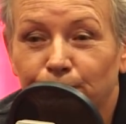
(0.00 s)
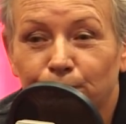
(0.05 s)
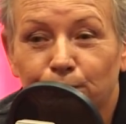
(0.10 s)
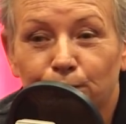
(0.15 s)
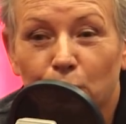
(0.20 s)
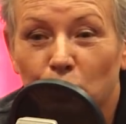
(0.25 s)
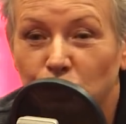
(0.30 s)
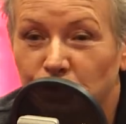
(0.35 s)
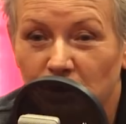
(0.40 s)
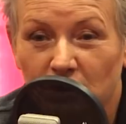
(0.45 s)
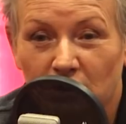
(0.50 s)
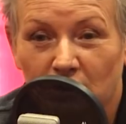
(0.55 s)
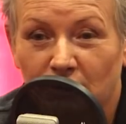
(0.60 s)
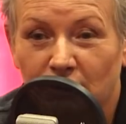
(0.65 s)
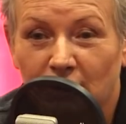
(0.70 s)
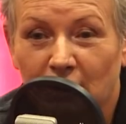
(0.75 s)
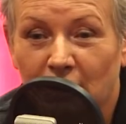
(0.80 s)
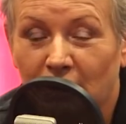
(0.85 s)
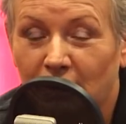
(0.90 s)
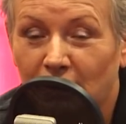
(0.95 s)

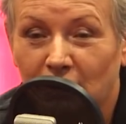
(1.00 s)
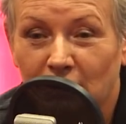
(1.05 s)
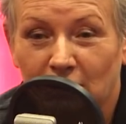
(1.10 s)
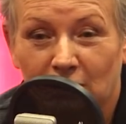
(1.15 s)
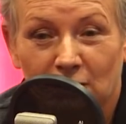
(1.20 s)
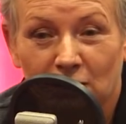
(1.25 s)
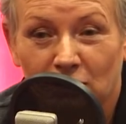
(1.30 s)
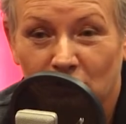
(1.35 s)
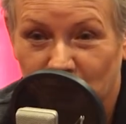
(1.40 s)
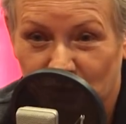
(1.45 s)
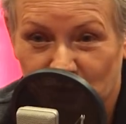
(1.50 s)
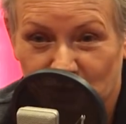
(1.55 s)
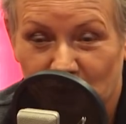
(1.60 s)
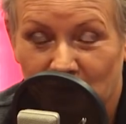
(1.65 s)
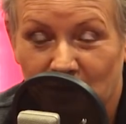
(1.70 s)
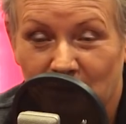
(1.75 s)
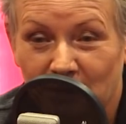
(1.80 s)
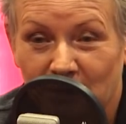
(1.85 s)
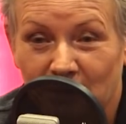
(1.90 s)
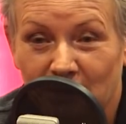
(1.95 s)
podzielona i
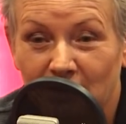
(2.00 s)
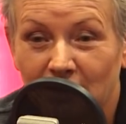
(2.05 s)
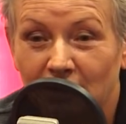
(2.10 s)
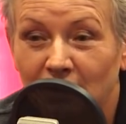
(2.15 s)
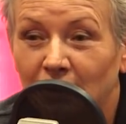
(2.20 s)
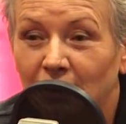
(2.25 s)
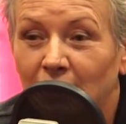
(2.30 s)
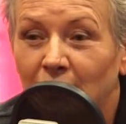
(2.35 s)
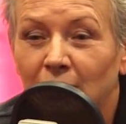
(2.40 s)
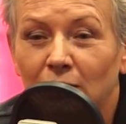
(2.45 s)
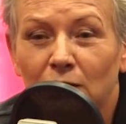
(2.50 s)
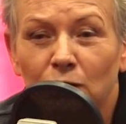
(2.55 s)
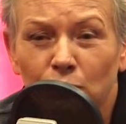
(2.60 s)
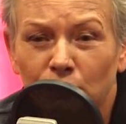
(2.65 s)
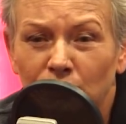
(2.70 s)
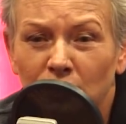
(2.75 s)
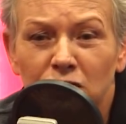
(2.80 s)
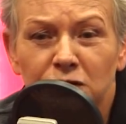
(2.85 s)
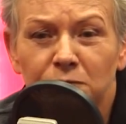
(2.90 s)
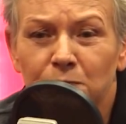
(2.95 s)
oddzielnie. I
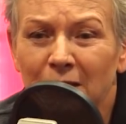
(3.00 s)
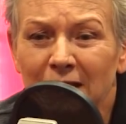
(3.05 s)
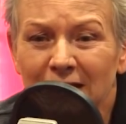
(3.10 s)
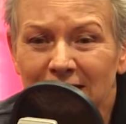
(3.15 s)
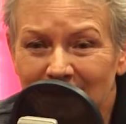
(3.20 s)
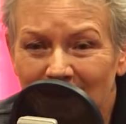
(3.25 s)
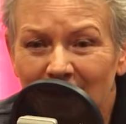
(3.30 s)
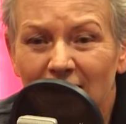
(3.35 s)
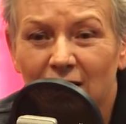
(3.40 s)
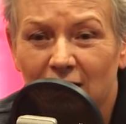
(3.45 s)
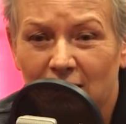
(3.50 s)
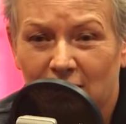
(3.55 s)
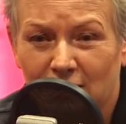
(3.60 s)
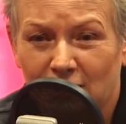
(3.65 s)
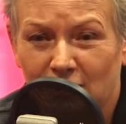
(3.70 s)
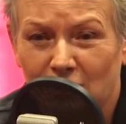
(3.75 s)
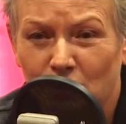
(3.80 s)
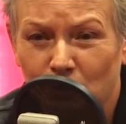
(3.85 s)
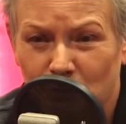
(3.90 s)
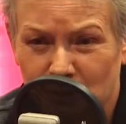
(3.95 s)
również PSL
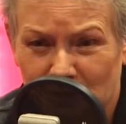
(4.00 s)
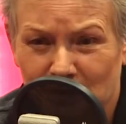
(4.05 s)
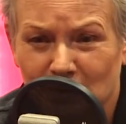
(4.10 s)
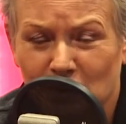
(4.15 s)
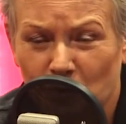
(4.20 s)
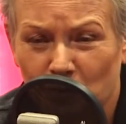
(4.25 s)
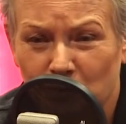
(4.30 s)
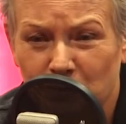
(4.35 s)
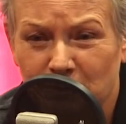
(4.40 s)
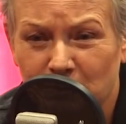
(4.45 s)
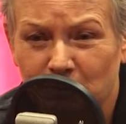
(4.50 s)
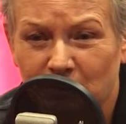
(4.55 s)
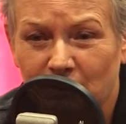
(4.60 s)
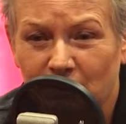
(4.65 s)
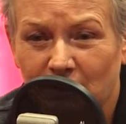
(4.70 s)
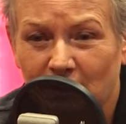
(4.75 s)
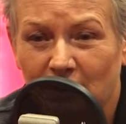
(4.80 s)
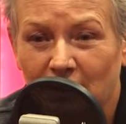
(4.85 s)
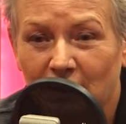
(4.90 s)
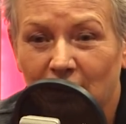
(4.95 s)
nie uzyskałby zbyt
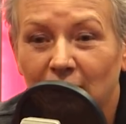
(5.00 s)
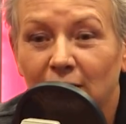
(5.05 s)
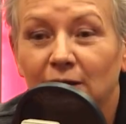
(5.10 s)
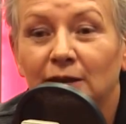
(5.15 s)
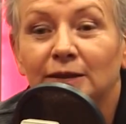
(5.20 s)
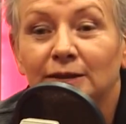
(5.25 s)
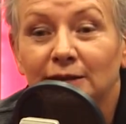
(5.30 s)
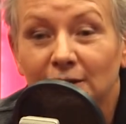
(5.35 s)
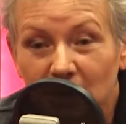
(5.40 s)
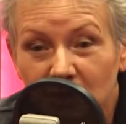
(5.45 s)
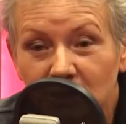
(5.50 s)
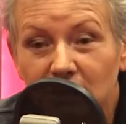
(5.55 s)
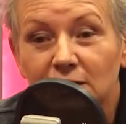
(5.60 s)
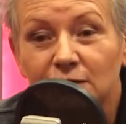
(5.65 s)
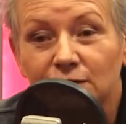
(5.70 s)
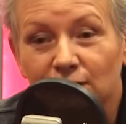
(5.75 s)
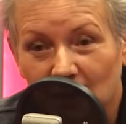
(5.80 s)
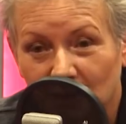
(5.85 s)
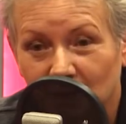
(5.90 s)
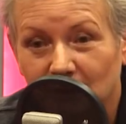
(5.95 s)
wiele, też jest
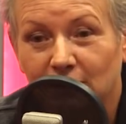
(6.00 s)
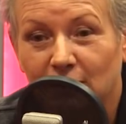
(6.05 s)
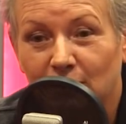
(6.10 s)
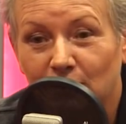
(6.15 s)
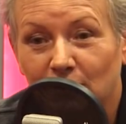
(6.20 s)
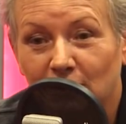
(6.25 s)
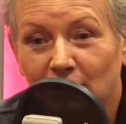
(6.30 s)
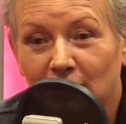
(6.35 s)
faktem.